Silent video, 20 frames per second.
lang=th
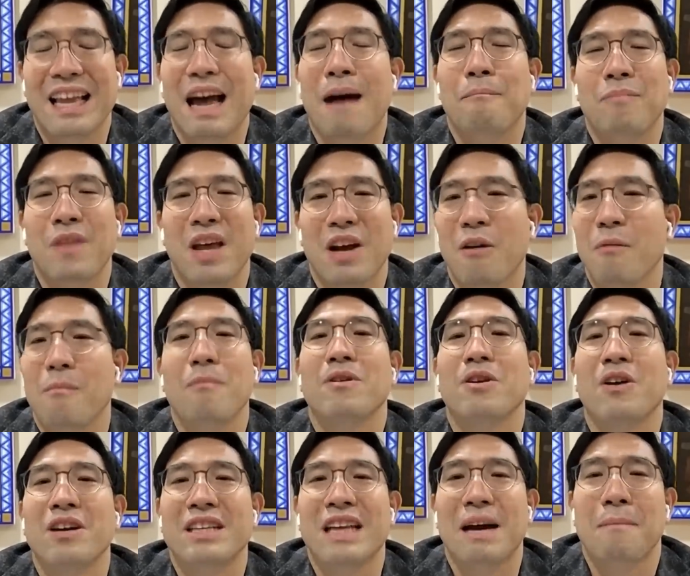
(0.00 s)
ทำเนี่ยก็
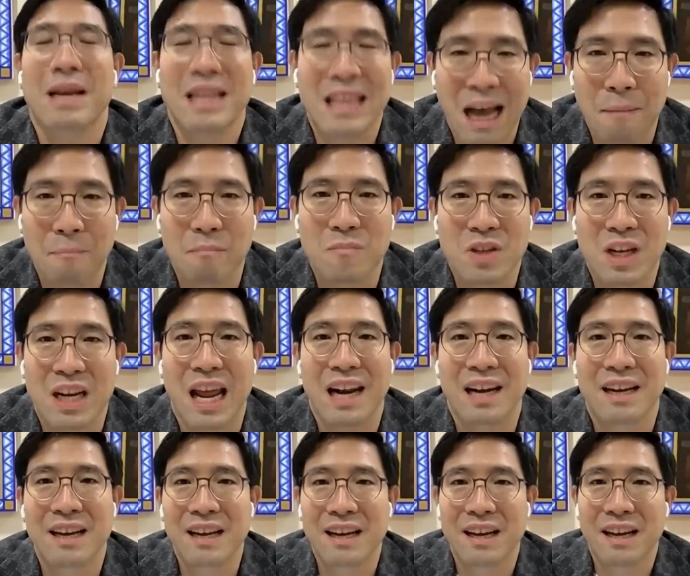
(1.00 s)
ก็ยังไม่ทำฉะนั้
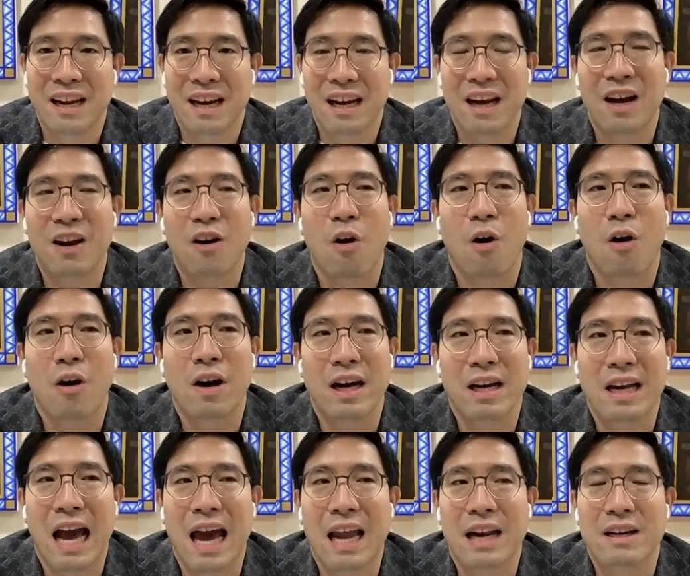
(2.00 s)
นเรื่องของ
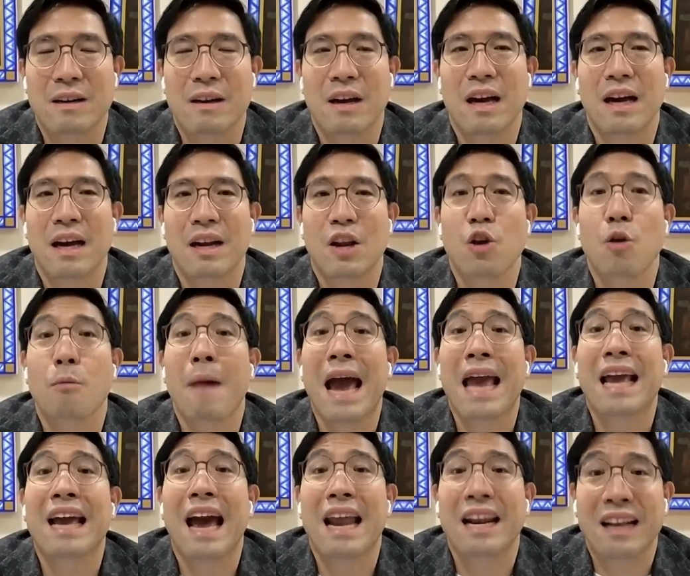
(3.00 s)
การนโย
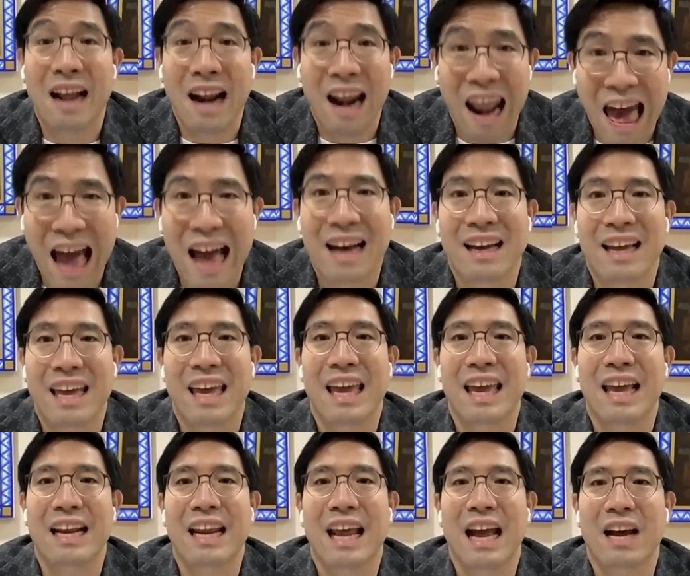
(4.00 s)
บายการคลังเอ
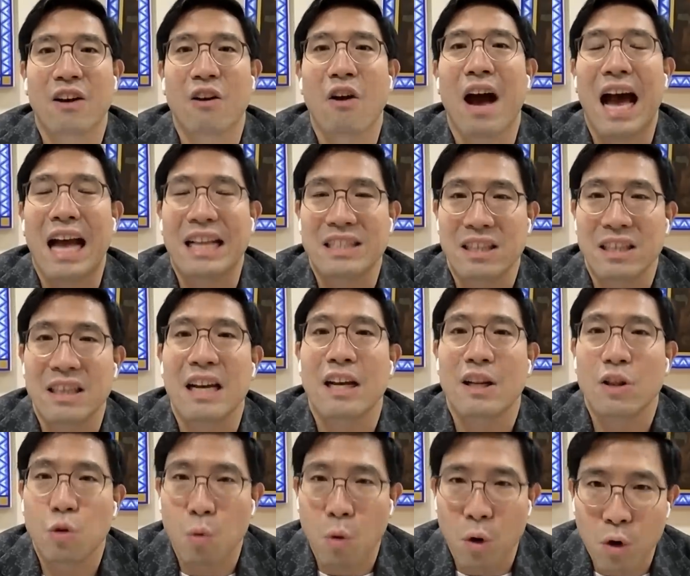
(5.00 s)
งเนี่ยก็อาจจะตึ
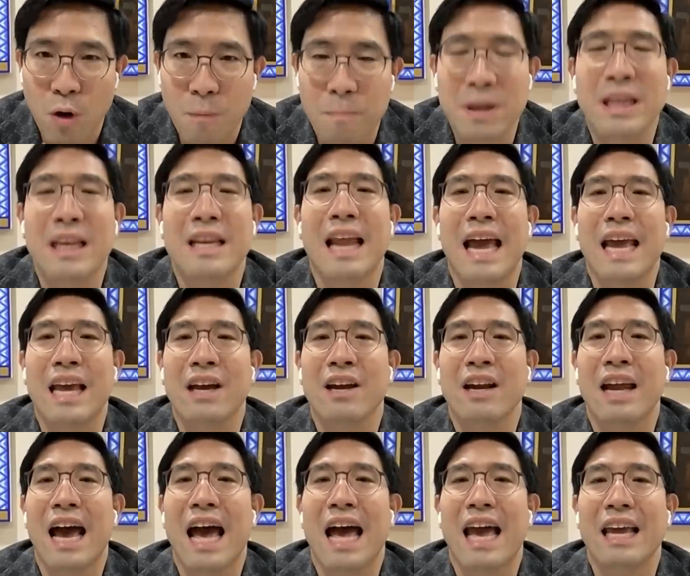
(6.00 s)
งตัวโดยพฤตินัย
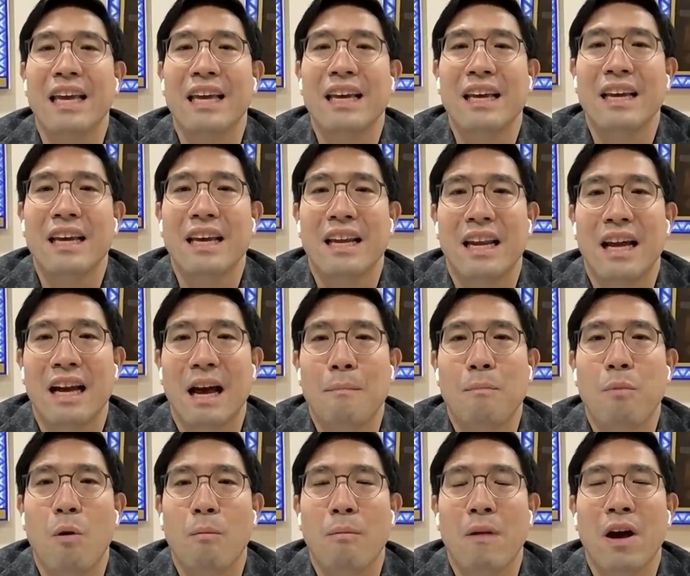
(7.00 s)
ก็ได้ นะครั
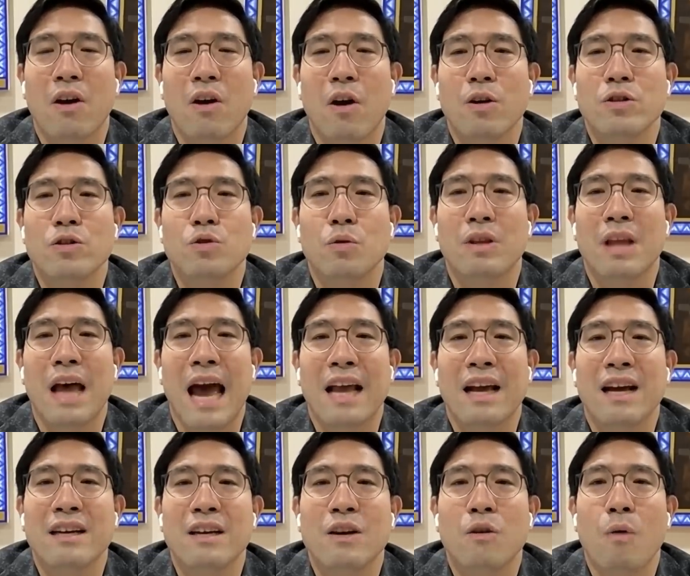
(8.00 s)
บผมแล้วก็สุดท้าย
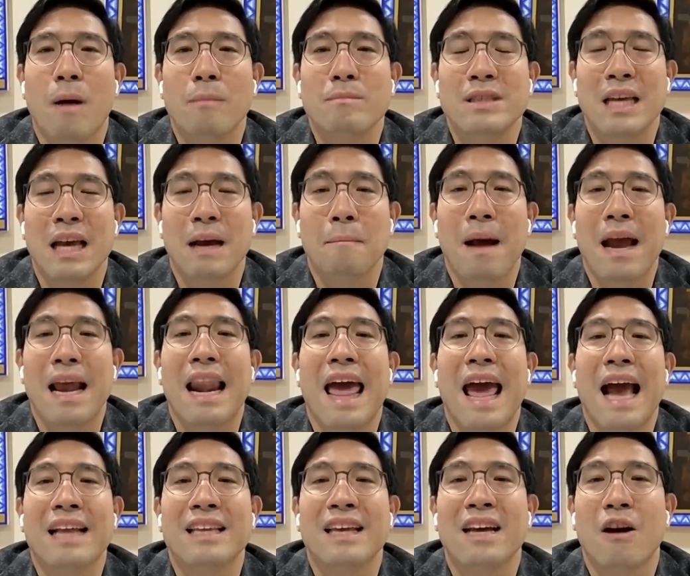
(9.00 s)
ก็คือความเสี่ยงภัย
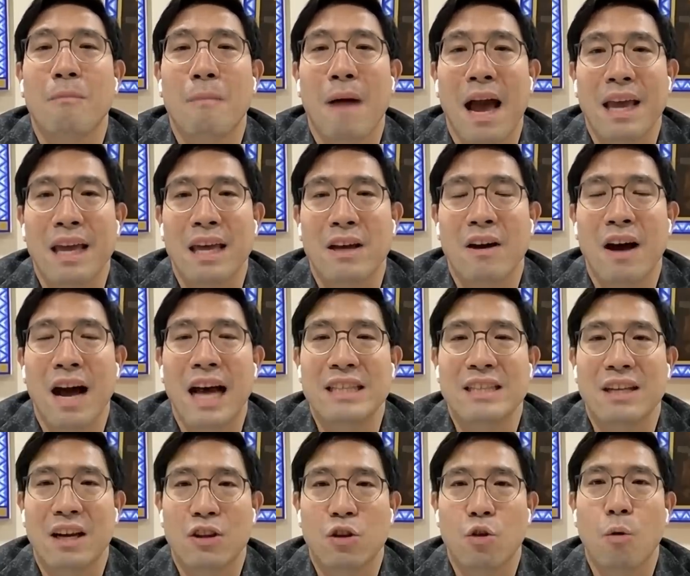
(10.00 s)
แล้งที่เข้ามาอีกก็อาจ
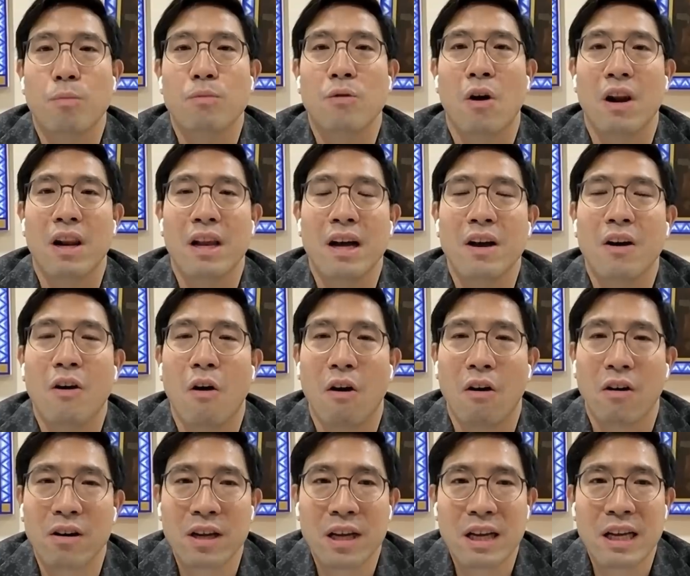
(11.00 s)
จะกระทบต่อเรื่องของ
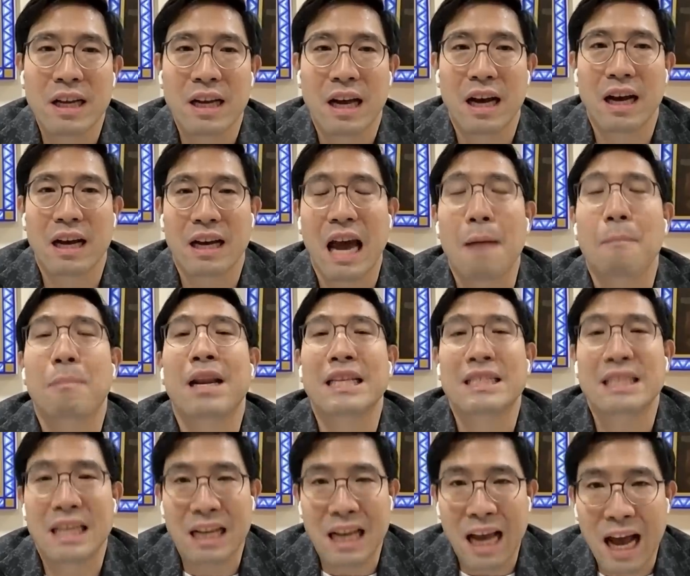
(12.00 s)
การผลิต
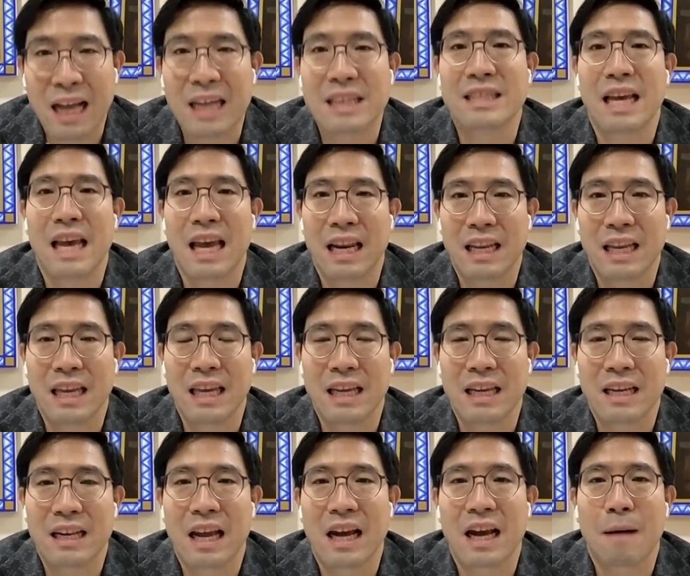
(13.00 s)
สินค้าเกษตรอีก
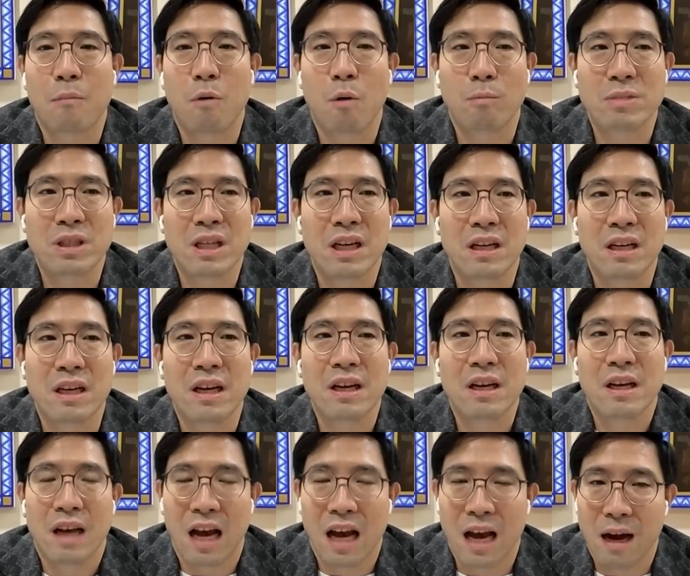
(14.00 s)
นะครับผมซึ่ง
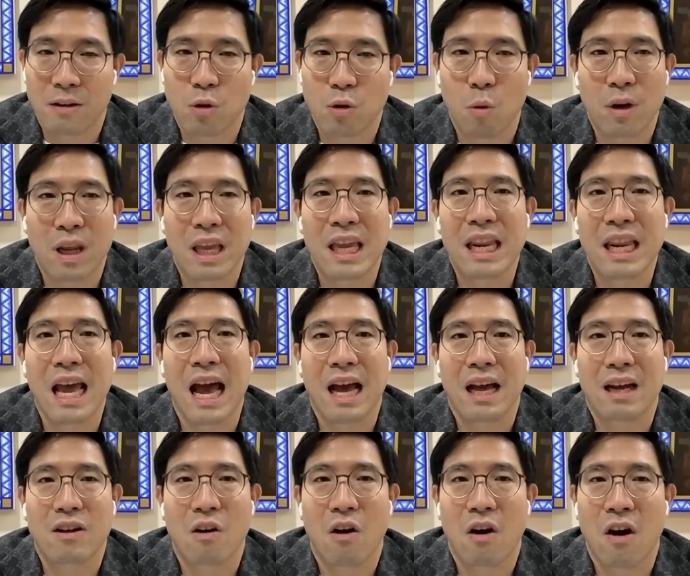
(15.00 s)
ตรงนี้เนี่ย
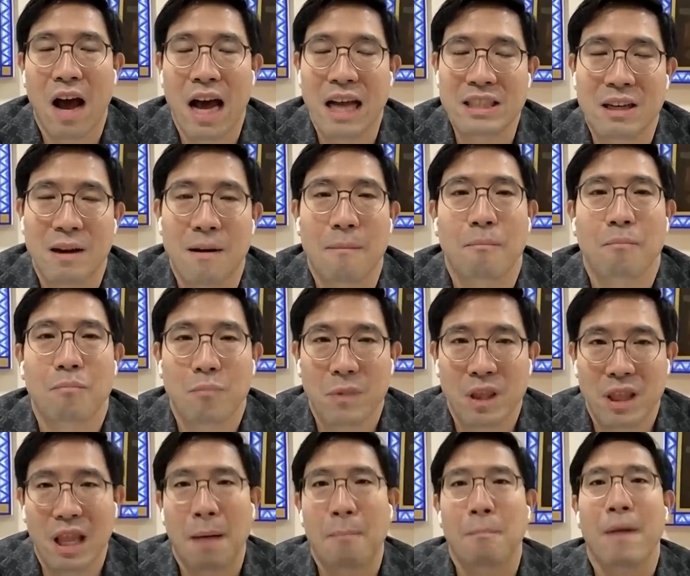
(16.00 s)
ก็อาจจะ
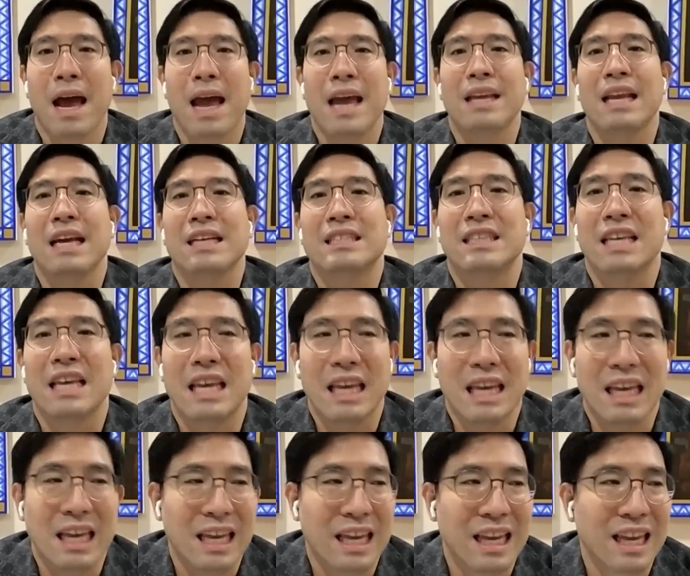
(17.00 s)
ทำให้เนี่ยสี่